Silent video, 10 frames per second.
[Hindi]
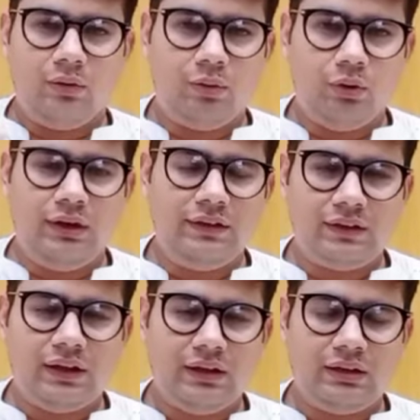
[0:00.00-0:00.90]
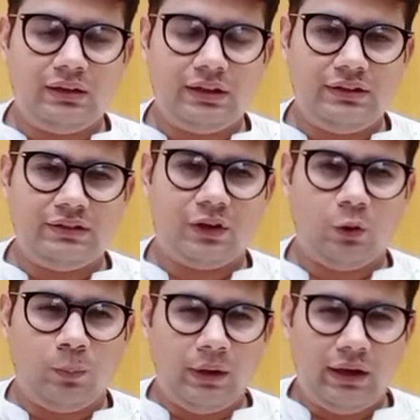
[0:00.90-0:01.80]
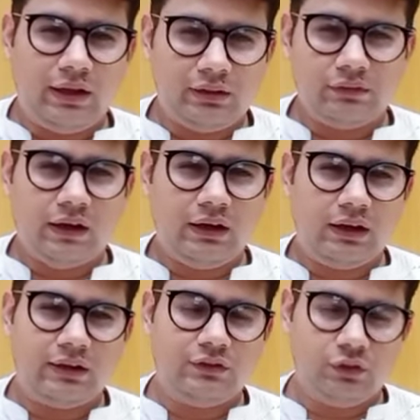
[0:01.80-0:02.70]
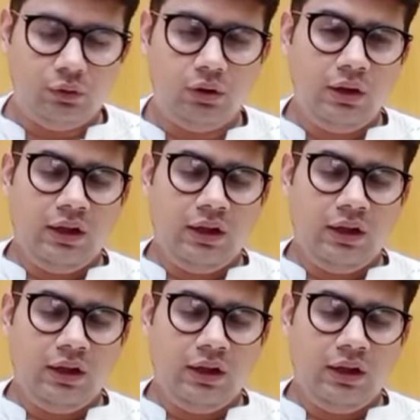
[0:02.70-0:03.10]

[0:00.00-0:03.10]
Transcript: ऑयली स्किन के जिसके ऊपर रिंकल्स फाइन लाइन्स हों